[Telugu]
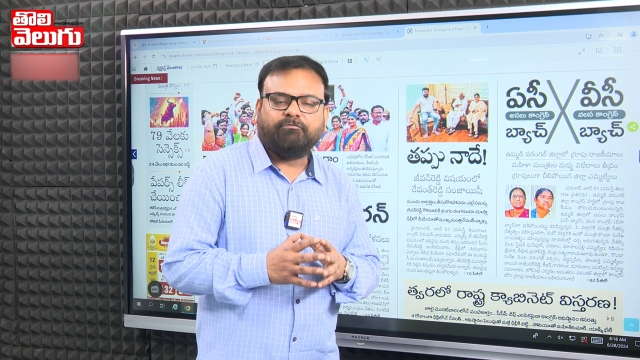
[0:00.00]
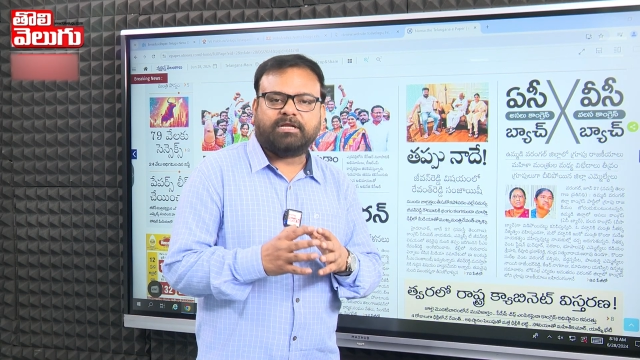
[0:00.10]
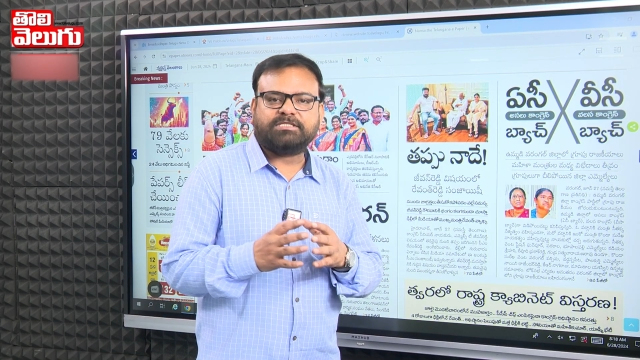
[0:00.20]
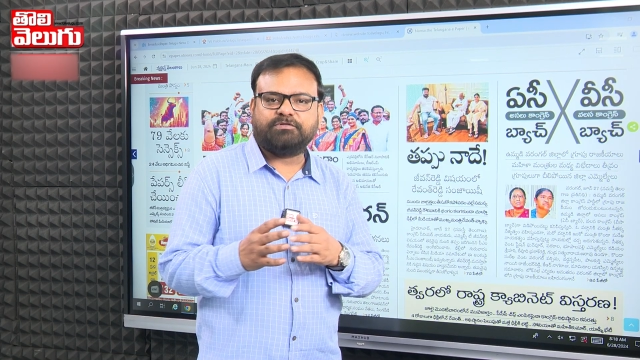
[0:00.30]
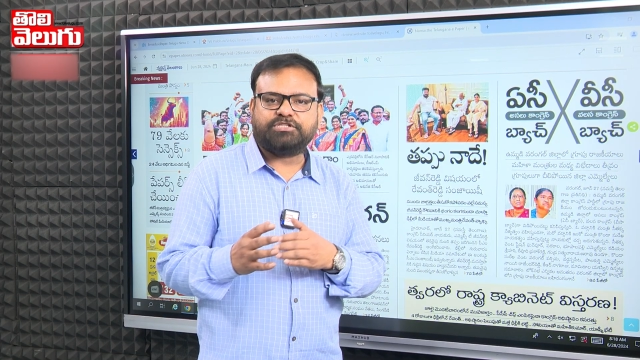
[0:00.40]

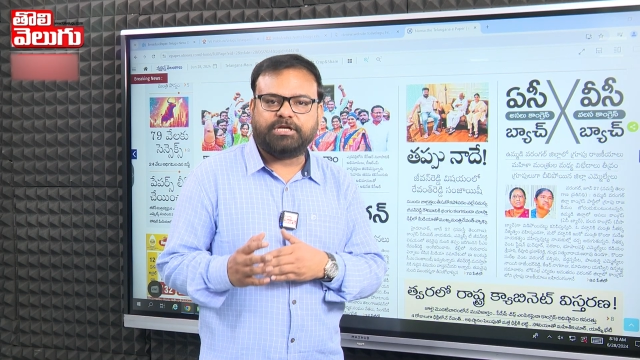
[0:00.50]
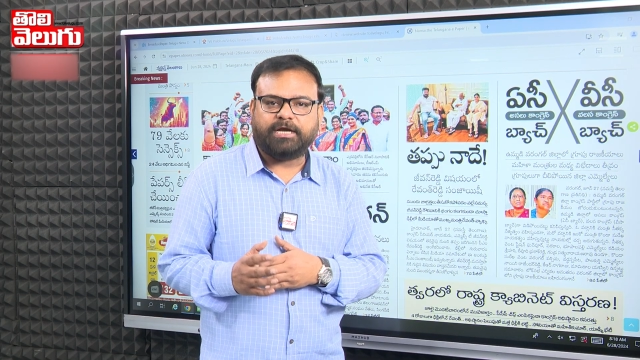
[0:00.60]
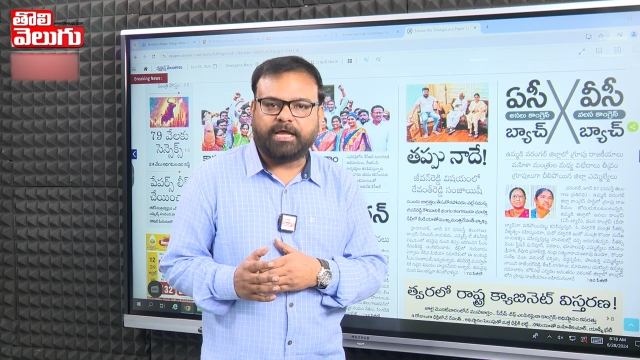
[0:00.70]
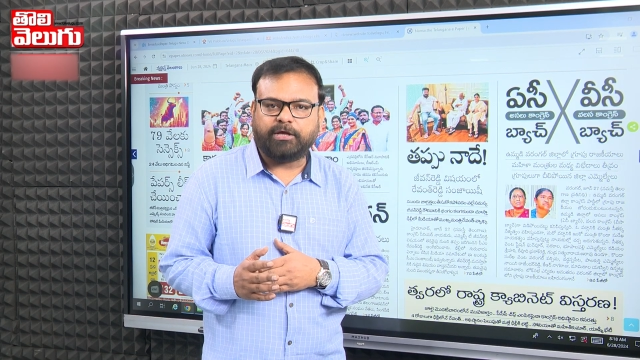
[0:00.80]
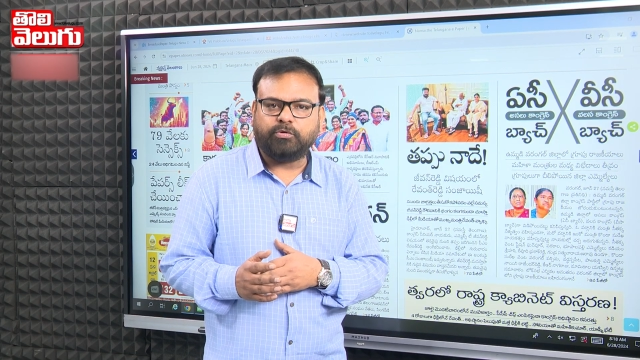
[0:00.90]
వలస వచ్చిన
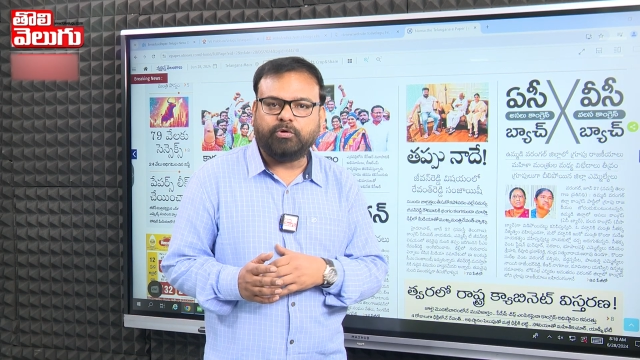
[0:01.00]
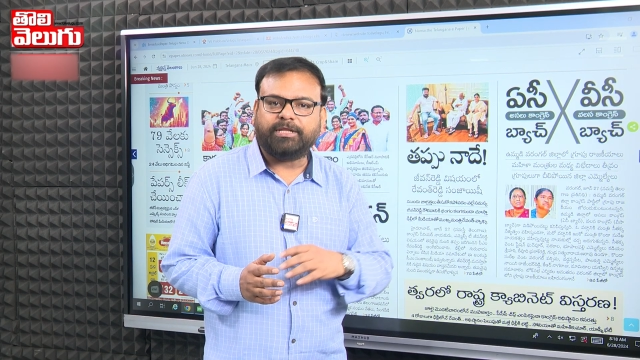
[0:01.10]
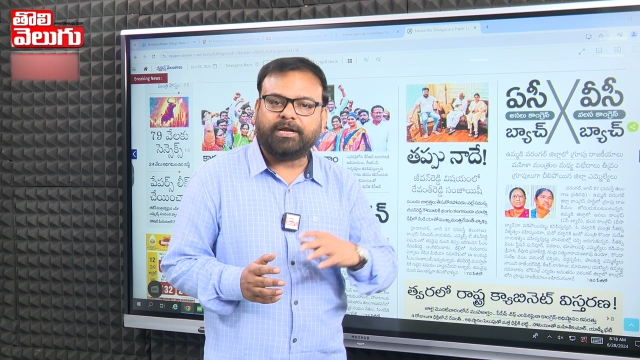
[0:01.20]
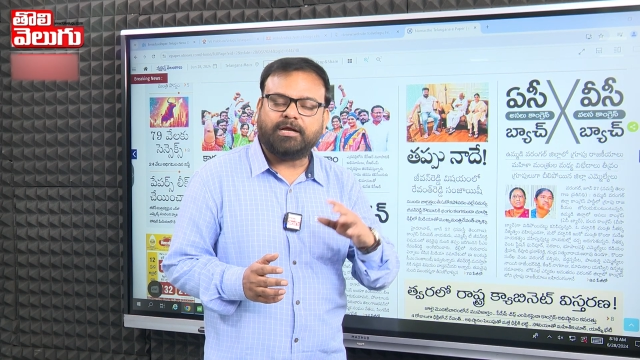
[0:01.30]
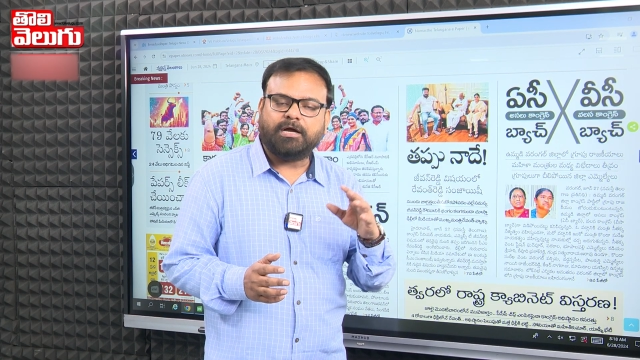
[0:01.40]
నాయకులు
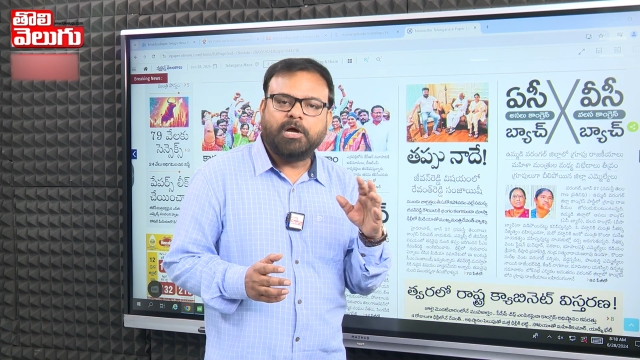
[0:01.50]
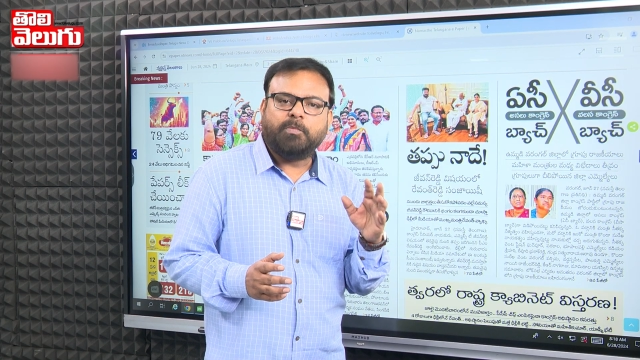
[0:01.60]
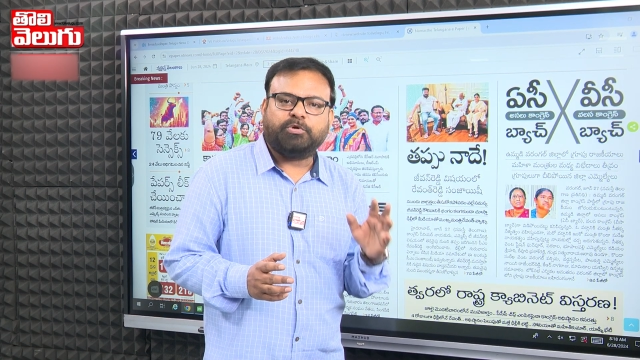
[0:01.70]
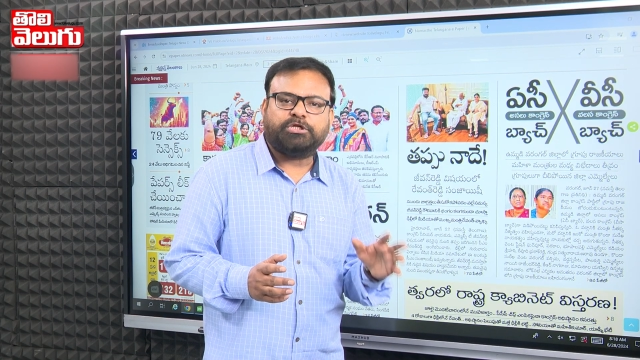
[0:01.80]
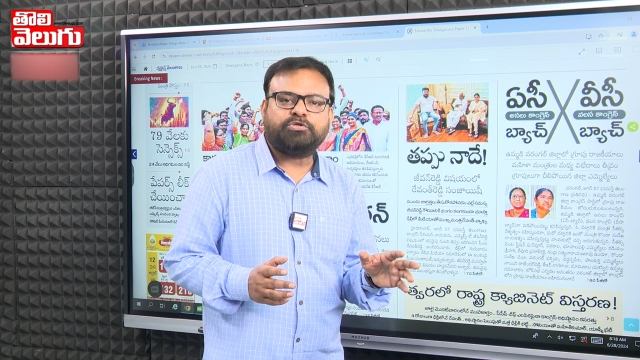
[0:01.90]
అదే రకంగా
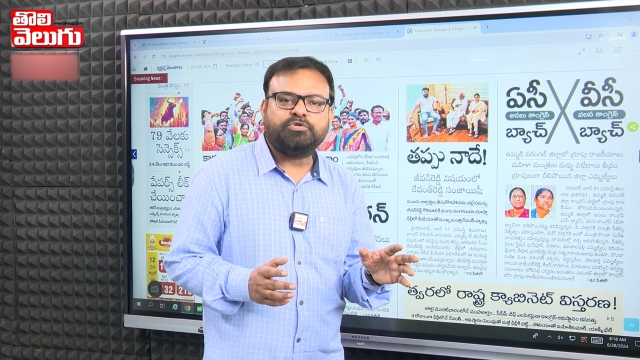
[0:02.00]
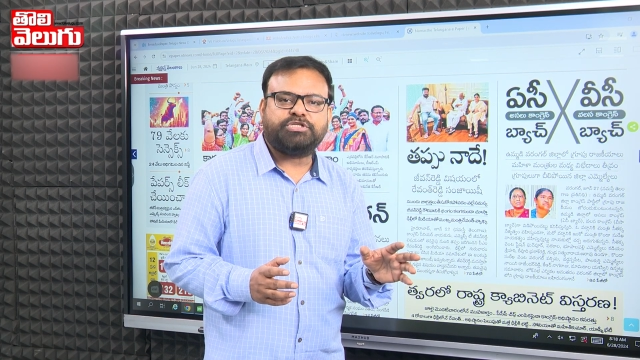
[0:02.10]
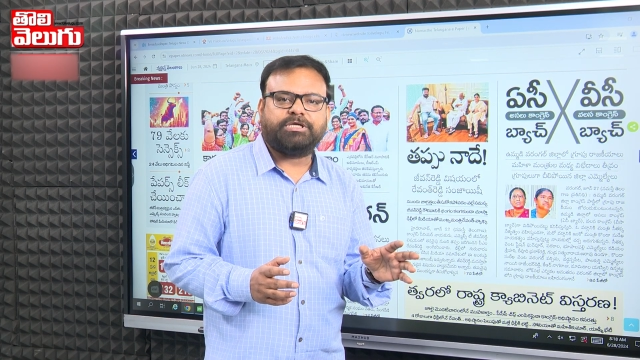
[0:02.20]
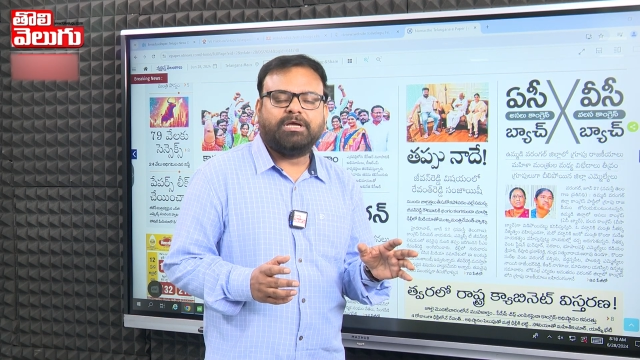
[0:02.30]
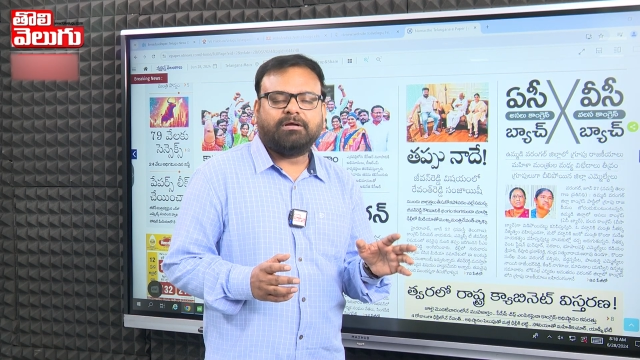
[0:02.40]
మొదటి నుంచి